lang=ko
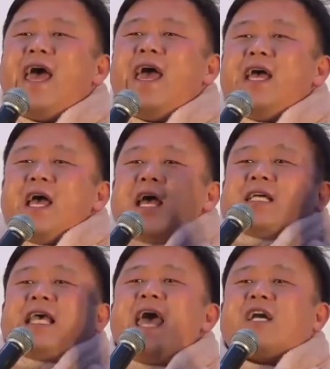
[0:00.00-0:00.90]
대의
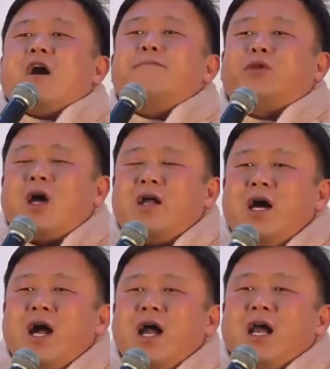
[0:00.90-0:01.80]
새
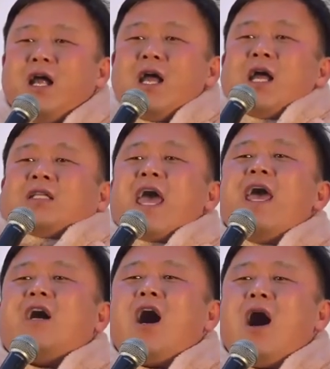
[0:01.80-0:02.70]
컴퓨터를
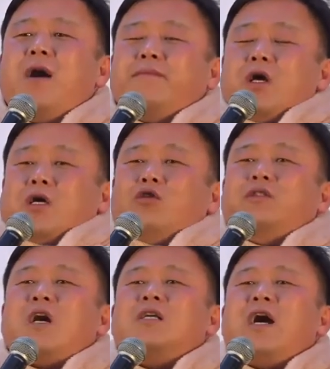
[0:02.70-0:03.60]
대검
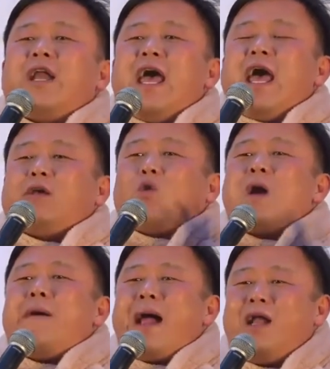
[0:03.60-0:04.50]
윤석열의
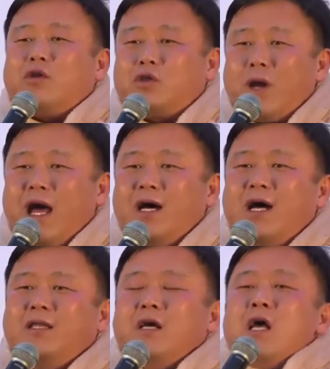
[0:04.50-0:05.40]
손과 발로를
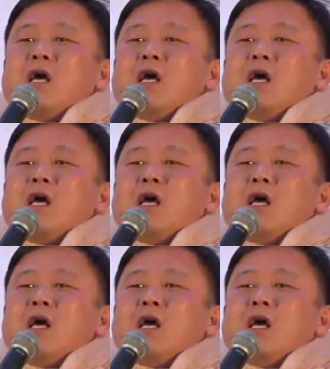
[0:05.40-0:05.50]
수사하는